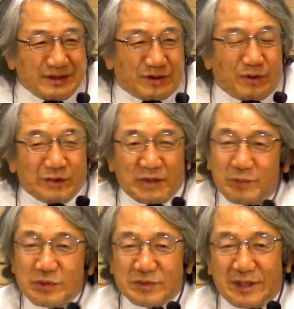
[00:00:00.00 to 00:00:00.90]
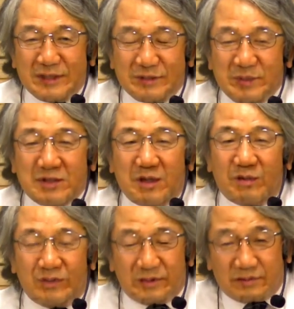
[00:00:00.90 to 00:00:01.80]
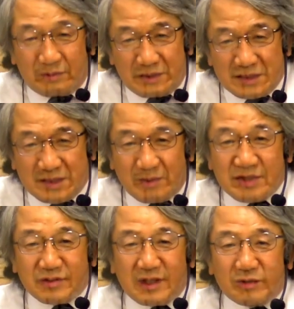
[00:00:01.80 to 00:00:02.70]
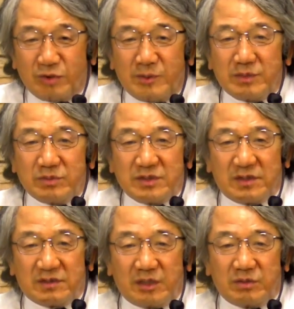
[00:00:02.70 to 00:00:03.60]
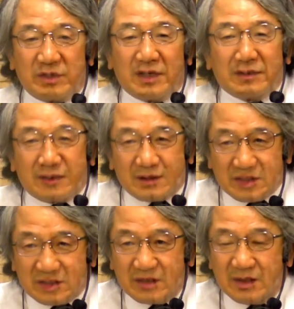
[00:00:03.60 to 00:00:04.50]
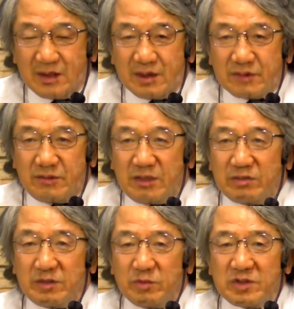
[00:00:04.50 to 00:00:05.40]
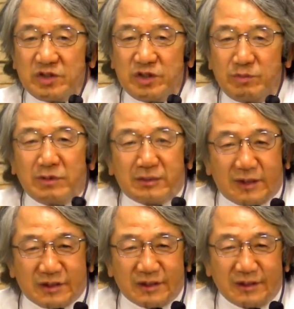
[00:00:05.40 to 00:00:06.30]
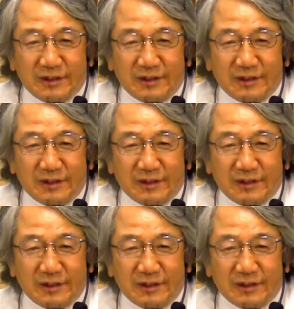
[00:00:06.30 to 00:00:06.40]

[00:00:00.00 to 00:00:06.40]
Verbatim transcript: この時嘘じゃないんですペテロは本当にイエス様が一緒ならどこまでもついていきたいと願っていたしついていく気持ちは十分あったし